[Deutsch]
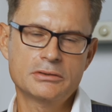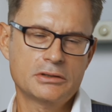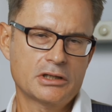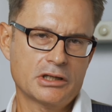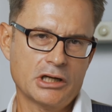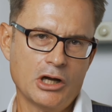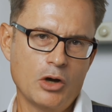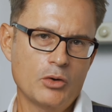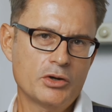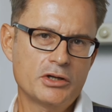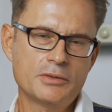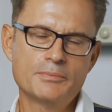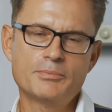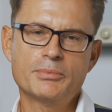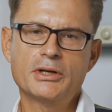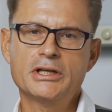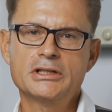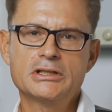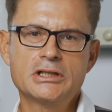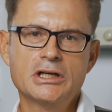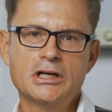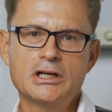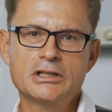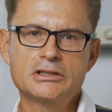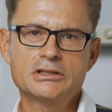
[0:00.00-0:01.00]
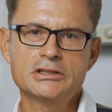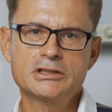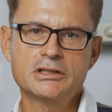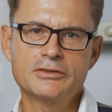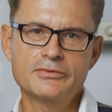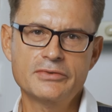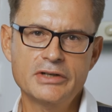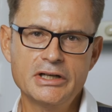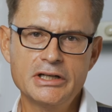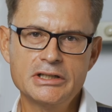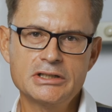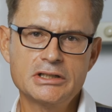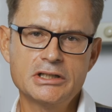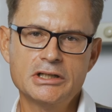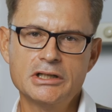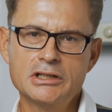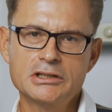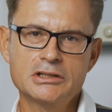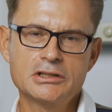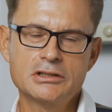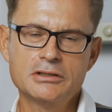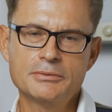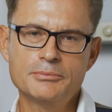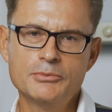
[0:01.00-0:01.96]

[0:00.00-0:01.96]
raue Implantate gewählt hat,